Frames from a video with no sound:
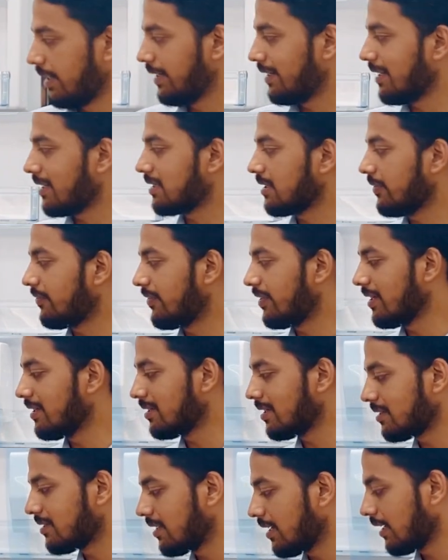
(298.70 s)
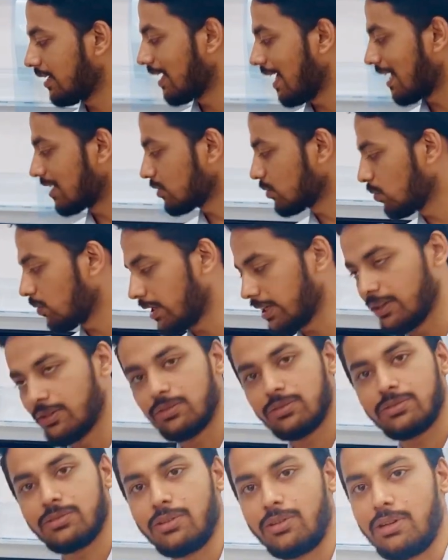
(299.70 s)
হিটাচি ফ্রিজে যে গ্লাসগুলো
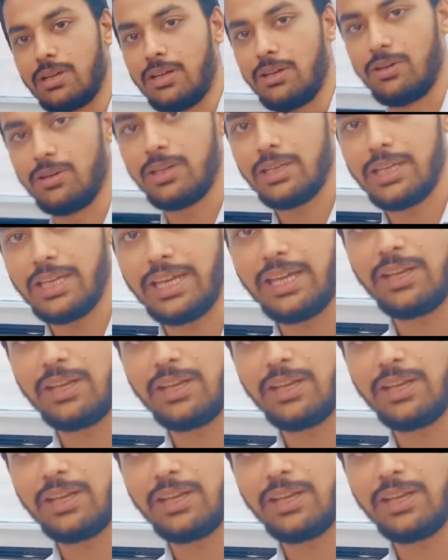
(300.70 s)
ইউজ করা হয়